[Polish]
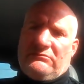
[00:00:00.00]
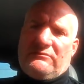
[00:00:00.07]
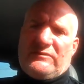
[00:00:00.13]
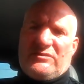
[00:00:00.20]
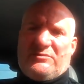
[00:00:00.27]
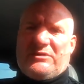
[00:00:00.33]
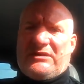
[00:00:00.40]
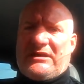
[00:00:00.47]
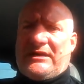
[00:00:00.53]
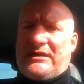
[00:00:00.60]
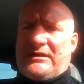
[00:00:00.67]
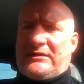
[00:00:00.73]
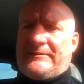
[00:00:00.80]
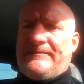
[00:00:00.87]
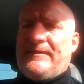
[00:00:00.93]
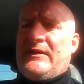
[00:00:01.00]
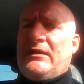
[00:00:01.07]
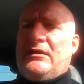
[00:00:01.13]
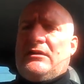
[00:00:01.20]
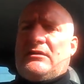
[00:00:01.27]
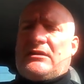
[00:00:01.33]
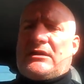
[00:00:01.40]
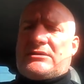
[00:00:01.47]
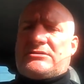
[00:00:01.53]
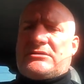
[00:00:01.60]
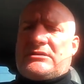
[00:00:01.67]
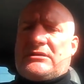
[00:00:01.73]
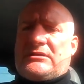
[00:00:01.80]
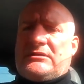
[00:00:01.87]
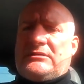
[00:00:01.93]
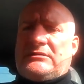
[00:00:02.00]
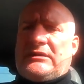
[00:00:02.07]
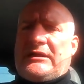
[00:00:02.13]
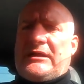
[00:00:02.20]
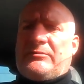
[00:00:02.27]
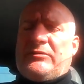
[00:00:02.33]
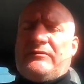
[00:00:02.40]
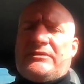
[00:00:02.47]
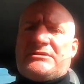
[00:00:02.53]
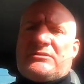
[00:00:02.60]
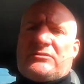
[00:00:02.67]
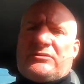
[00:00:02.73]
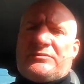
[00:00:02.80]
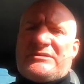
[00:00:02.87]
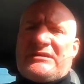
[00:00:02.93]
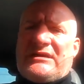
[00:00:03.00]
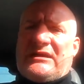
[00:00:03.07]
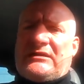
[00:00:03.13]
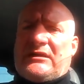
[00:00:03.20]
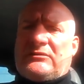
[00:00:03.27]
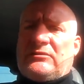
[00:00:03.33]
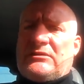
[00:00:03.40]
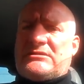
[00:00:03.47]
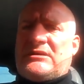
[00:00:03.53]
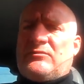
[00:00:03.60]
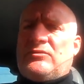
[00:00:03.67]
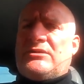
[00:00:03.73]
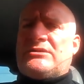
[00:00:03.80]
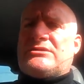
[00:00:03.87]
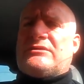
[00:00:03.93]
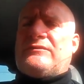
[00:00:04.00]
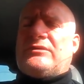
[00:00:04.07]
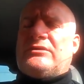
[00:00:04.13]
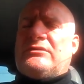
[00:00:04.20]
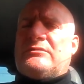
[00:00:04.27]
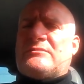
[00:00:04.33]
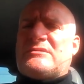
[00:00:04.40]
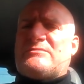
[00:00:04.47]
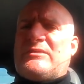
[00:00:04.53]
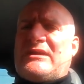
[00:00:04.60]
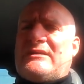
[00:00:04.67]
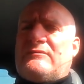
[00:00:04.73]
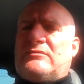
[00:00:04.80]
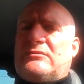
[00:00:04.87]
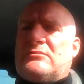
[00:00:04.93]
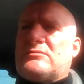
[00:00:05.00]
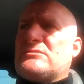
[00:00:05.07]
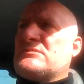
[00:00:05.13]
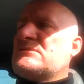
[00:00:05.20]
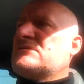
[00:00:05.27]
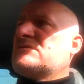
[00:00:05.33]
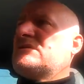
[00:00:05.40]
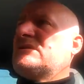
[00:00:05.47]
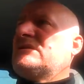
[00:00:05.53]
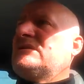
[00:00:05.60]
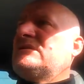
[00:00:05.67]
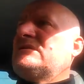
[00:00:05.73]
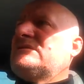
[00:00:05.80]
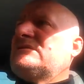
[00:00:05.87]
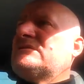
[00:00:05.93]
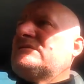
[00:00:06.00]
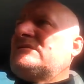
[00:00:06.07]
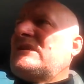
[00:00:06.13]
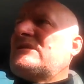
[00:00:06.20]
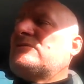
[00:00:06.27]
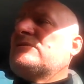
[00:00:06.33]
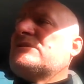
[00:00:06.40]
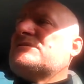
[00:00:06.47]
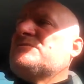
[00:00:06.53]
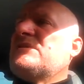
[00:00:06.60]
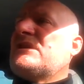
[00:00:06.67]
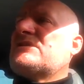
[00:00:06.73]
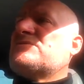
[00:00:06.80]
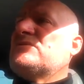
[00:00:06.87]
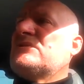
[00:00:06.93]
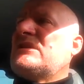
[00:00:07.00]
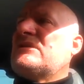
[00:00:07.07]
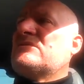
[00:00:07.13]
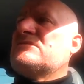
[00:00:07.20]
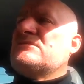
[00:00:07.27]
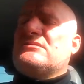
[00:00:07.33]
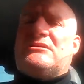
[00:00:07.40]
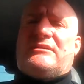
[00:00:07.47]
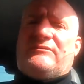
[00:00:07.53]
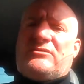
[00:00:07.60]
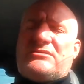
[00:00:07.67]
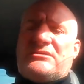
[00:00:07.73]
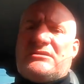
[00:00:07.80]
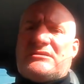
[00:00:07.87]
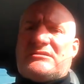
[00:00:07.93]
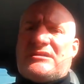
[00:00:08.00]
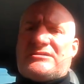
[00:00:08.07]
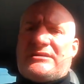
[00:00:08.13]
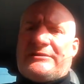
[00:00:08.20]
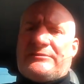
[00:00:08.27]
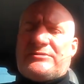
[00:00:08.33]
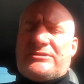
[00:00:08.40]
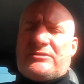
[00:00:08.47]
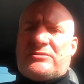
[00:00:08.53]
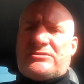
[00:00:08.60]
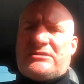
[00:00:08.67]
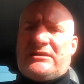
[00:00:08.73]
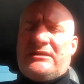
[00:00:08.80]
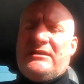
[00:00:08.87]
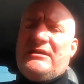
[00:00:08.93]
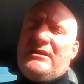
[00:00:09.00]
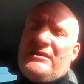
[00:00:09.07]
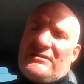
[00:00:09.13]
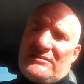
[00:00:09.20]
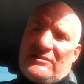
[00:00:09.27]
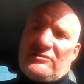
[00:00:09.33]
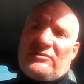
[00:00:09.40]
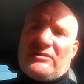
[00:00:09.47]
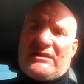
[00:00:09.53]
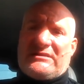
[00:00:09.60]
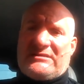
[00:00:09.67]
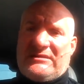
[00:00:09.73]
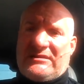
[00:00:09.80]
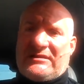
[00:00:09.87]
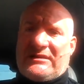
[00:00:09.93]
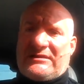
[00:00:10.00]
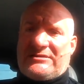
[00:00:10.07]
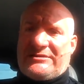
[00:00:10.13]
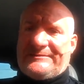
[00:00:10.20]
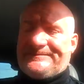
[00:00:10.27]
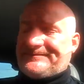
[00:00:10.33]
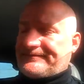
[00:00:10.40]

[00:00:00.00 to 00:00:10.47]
w sumie tak. Także, tak jak powiedział to psychiatra, który zajmuje się Twoją sprawą, że traktujesz mnie jak członka rodziny, a w rodzinie zdarzają się różne sytuacje, także